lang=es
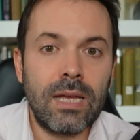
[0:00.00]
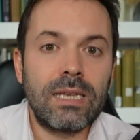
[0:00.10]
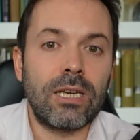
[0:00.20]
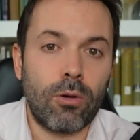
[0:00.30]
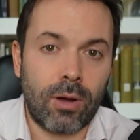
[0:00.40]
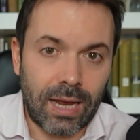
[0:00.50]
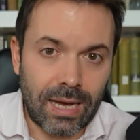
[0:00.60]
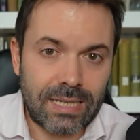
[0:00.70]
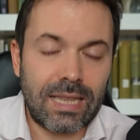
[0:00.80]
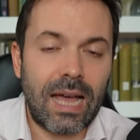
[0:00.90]
sino que
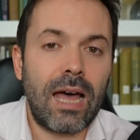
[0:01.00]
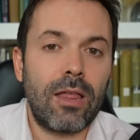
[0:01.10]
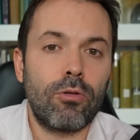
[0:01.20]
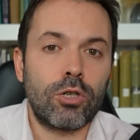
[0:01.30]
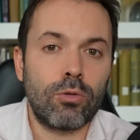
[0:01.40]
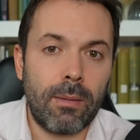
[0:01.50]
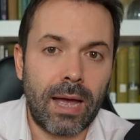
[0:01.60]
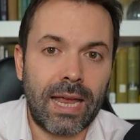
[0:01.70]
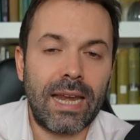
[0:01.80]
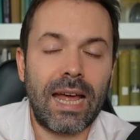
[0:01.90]
el Estado es una
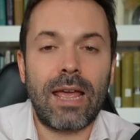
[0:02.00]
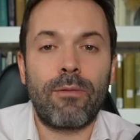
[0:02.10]
maquinaria